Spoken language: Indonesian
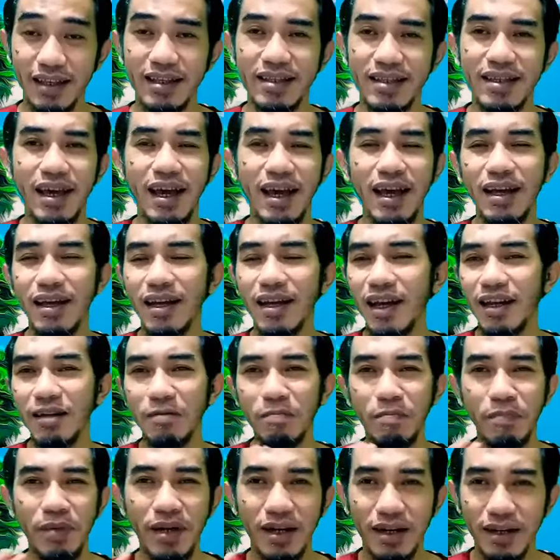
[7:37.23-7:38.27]

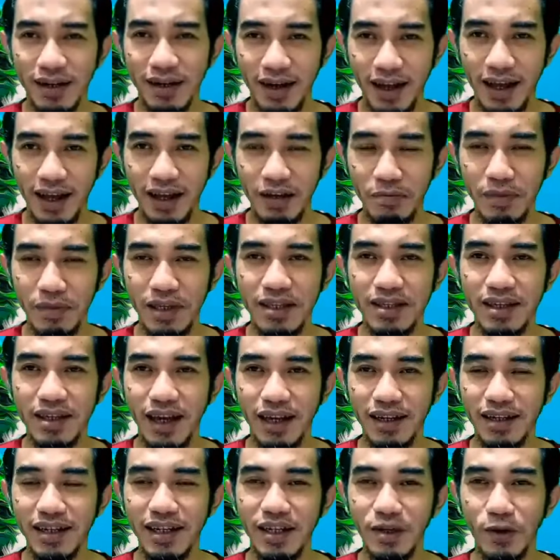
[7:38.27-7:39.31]
jangan pernah
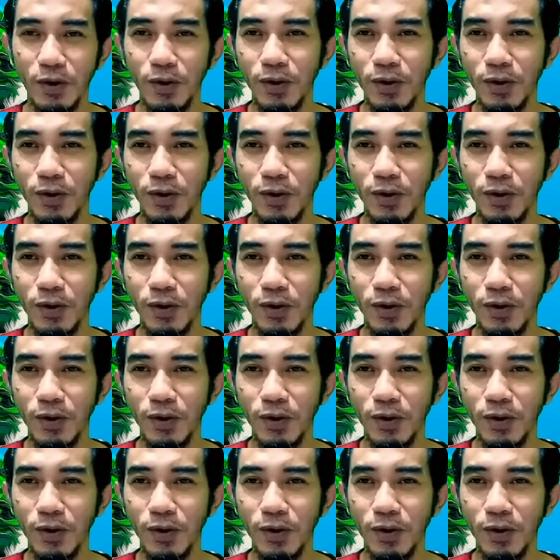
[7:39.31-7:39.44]
menjadi